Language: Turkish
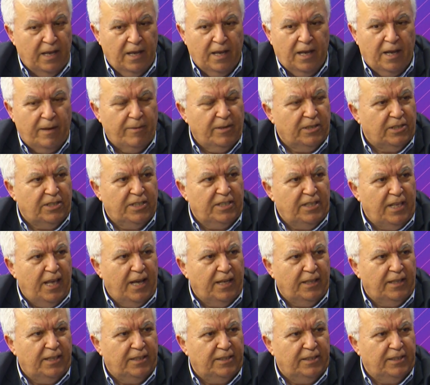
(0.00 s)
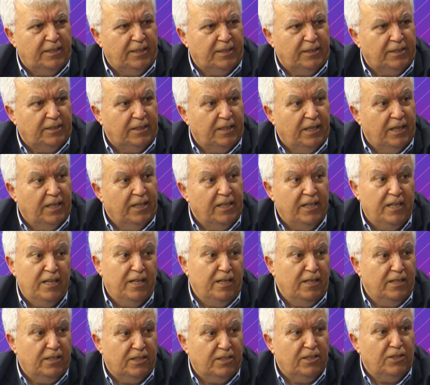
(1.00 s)
Ama siz neredesiniz?
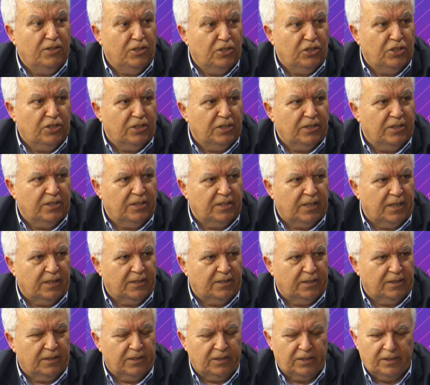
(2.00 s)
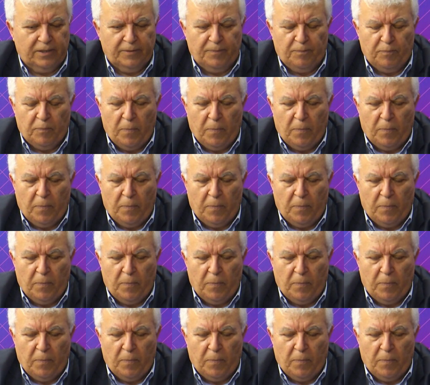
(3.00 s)
İlinizin dışınızdasınız.